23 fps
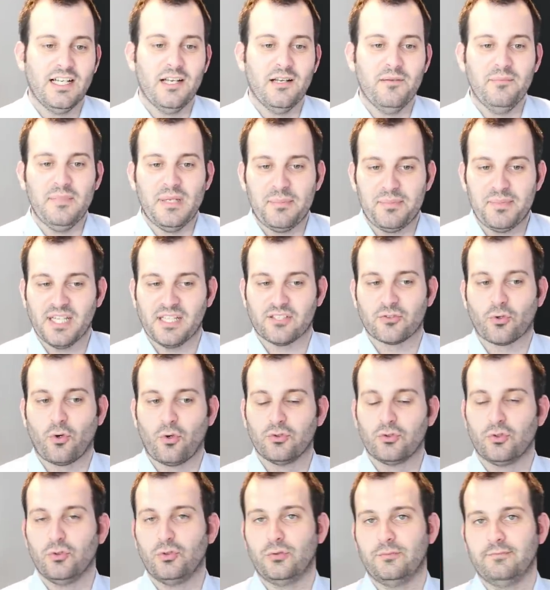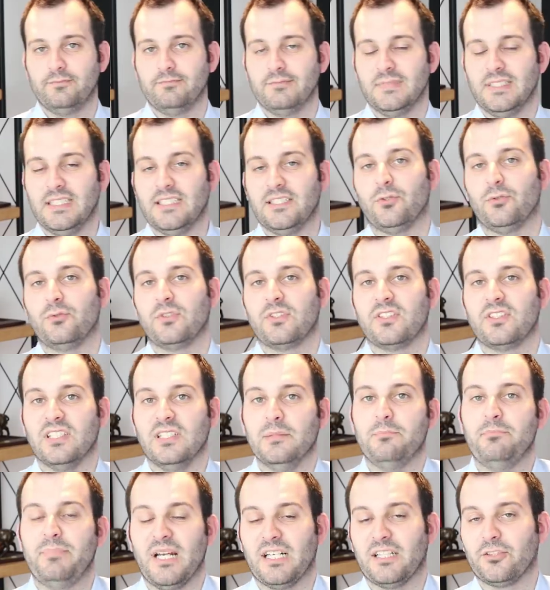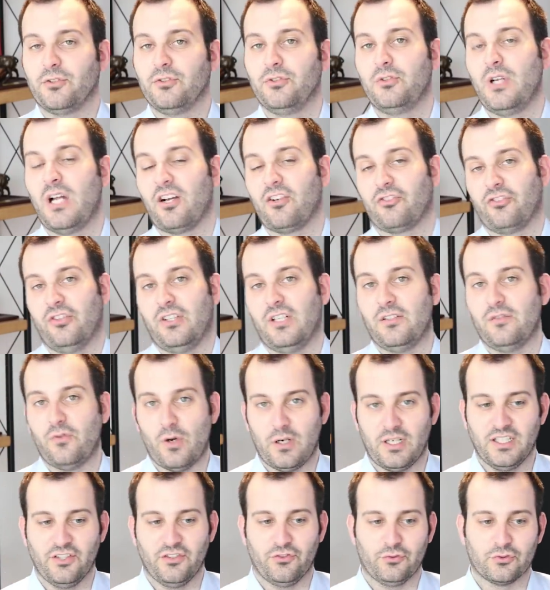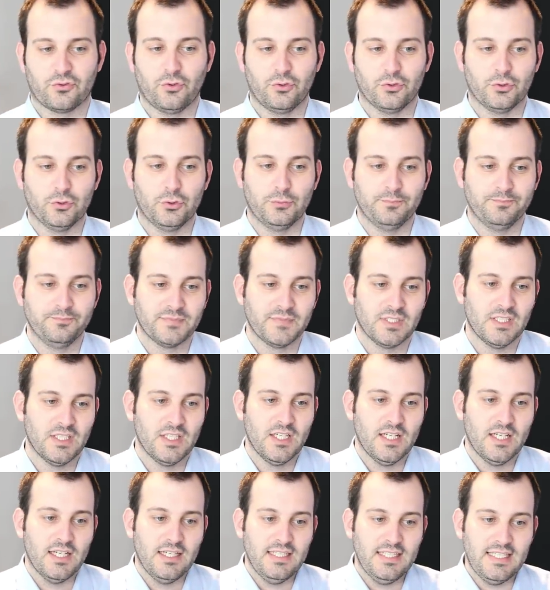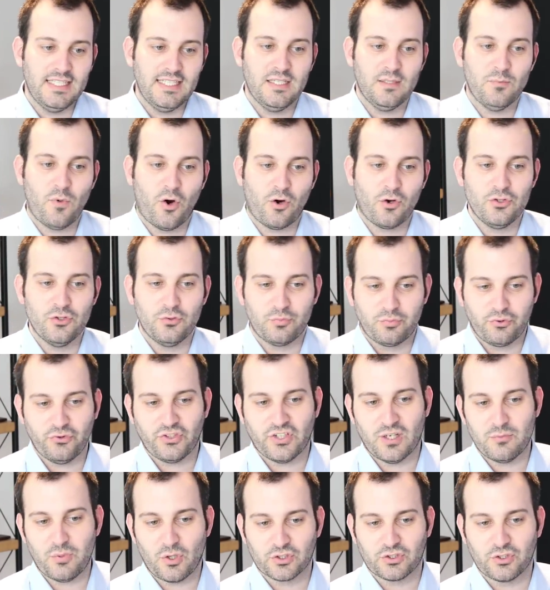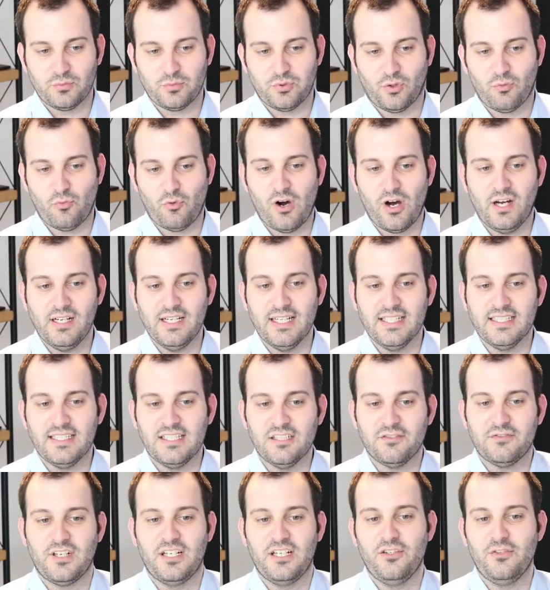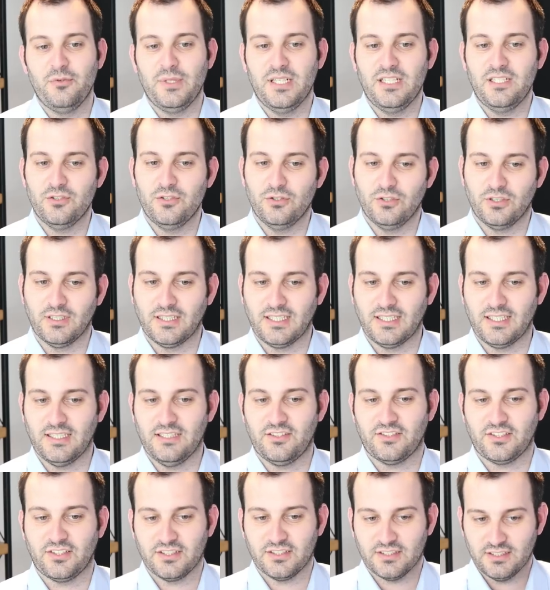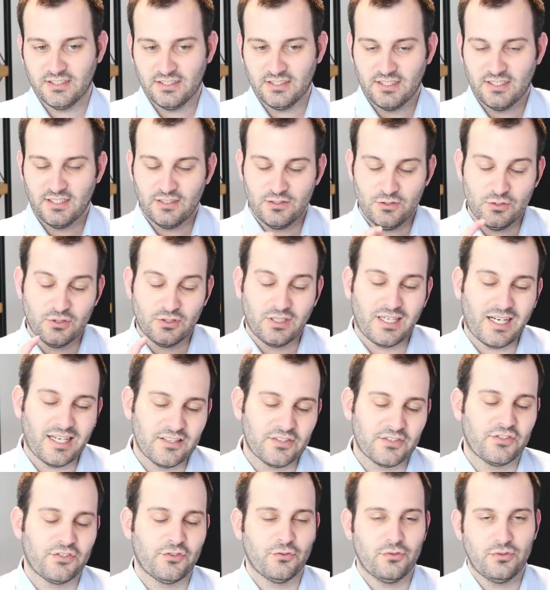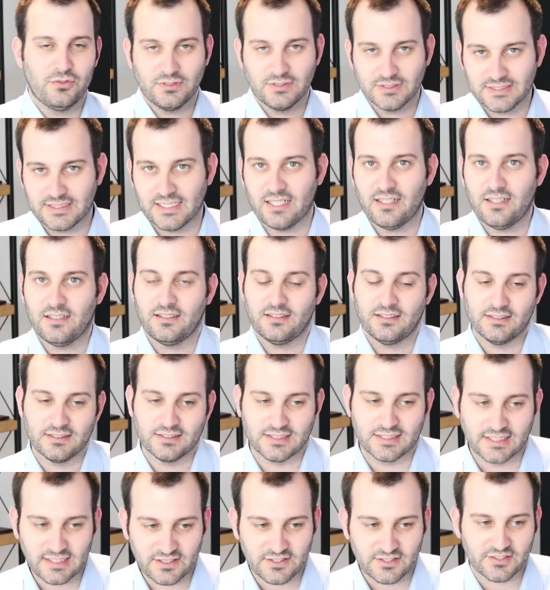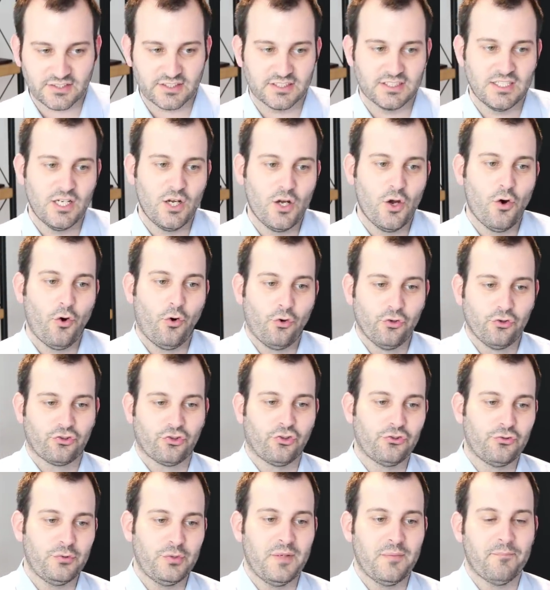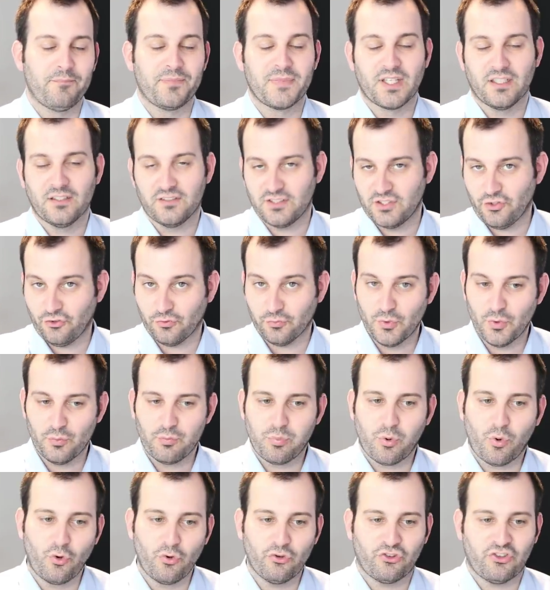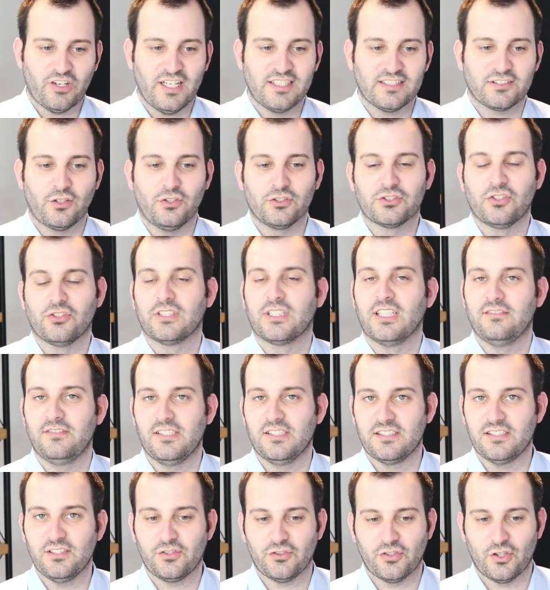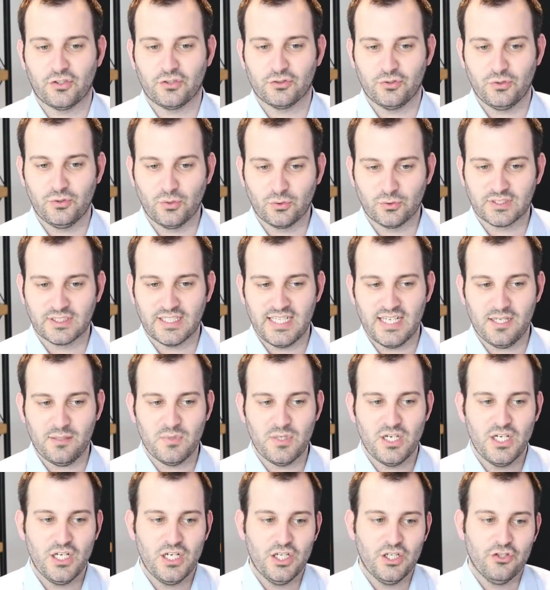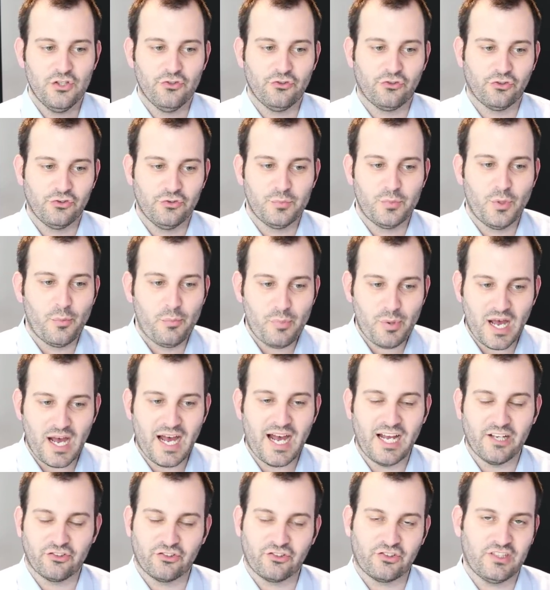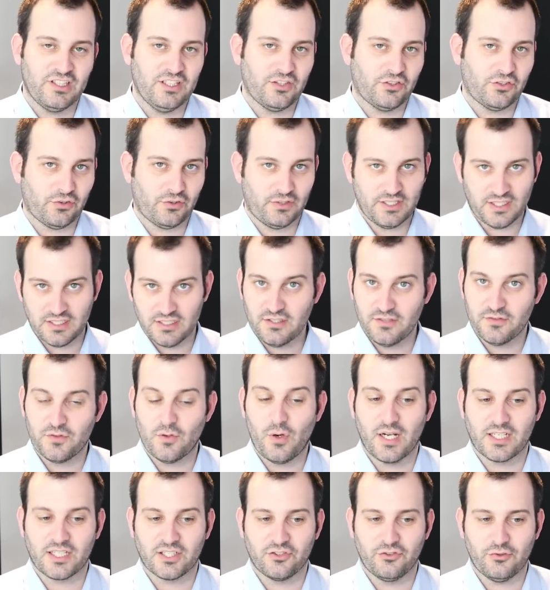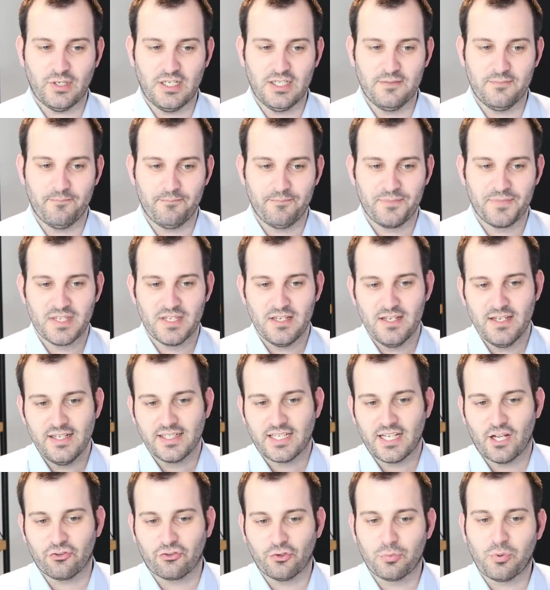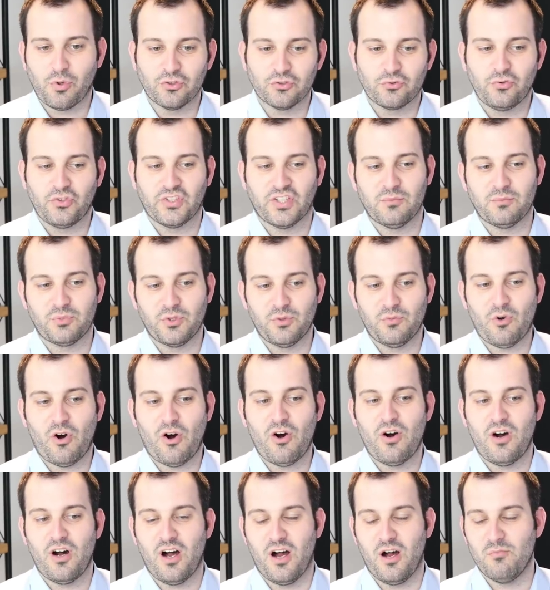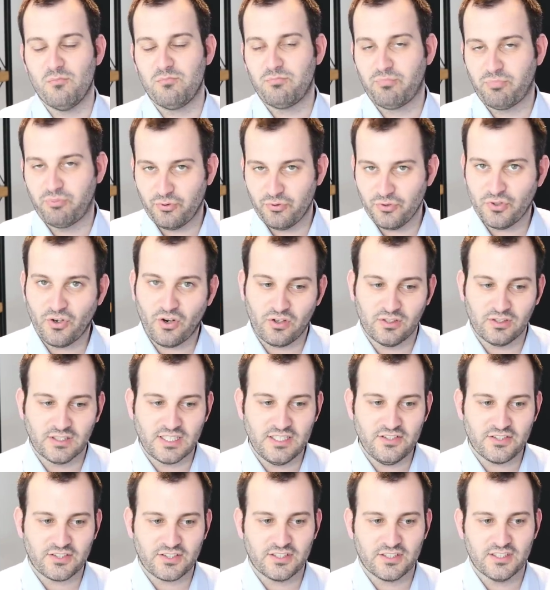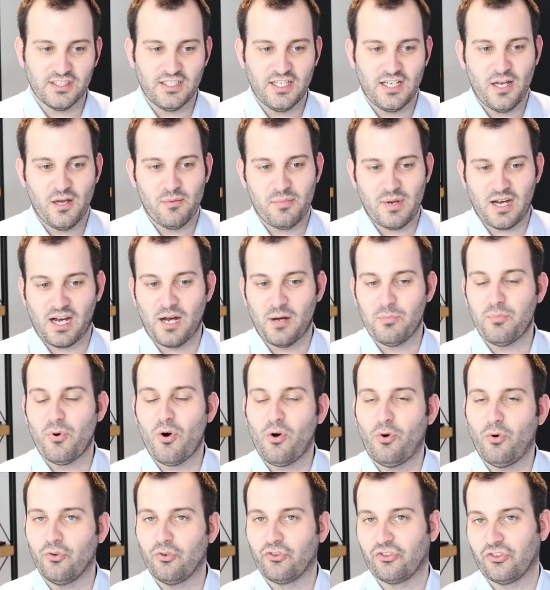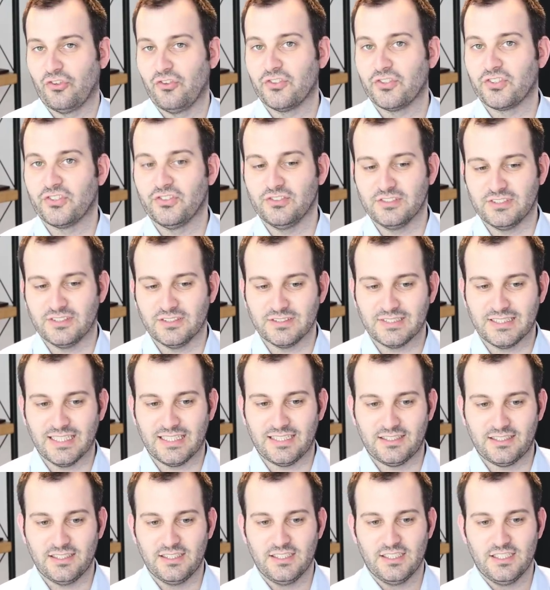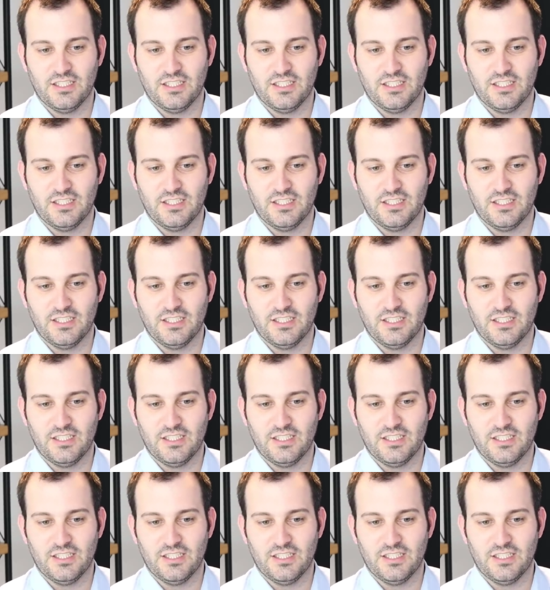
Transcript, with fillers: mais bien trop tôt. Et donc c'est perdre de l'argent avoir raison trop tôt. L'élément le plus important pour moi est d'évaluer le risque, le ratio gain-risque. Aujourd'hui, si je me projette en tant qu'investisseur de long terme, je ne peux pas acheter sur les niveaux actuels, car je prends tout simplement un plus grand risque par rapport aux chances de gain.